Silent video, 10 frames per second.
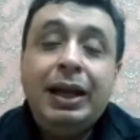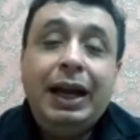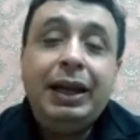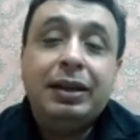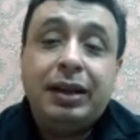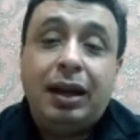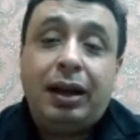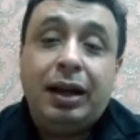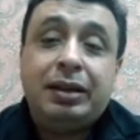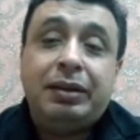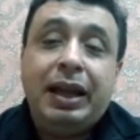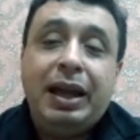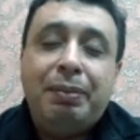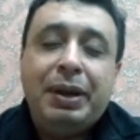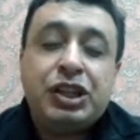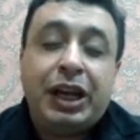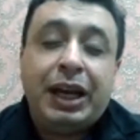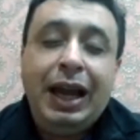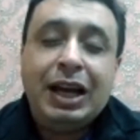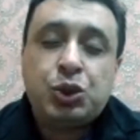يعني انطلقت
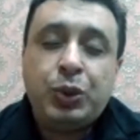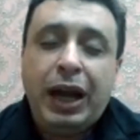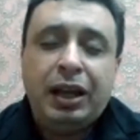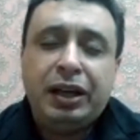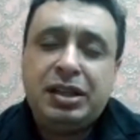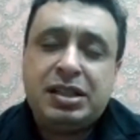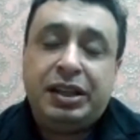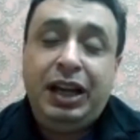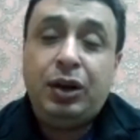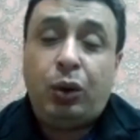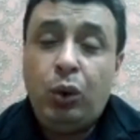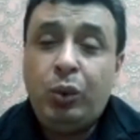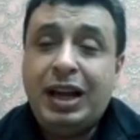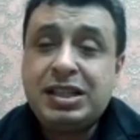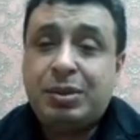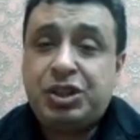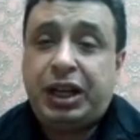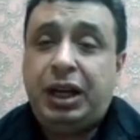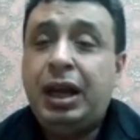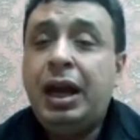بشكل عشوائي نستطيع ان نقول وليس
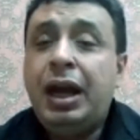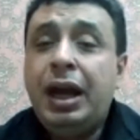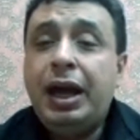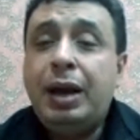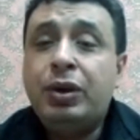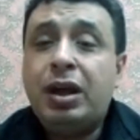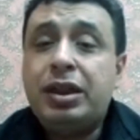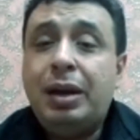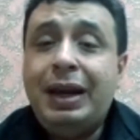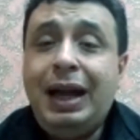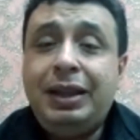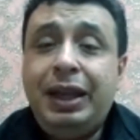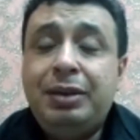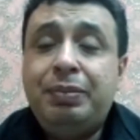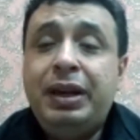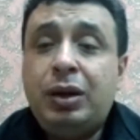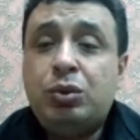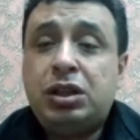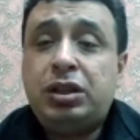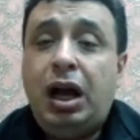بشكل آه، منظم العديد من
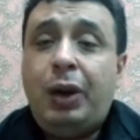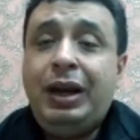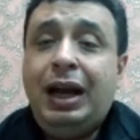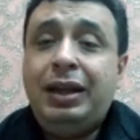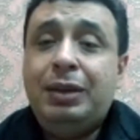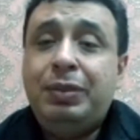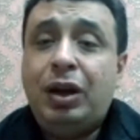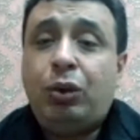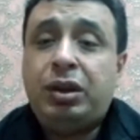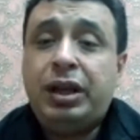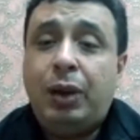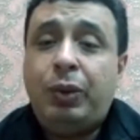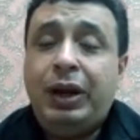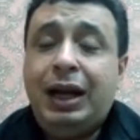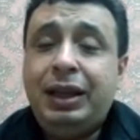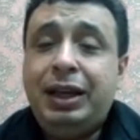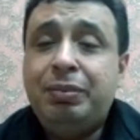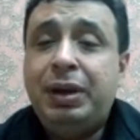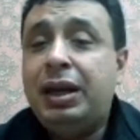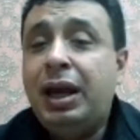النشطاء والعديد من الكتاب والعديد
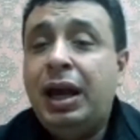من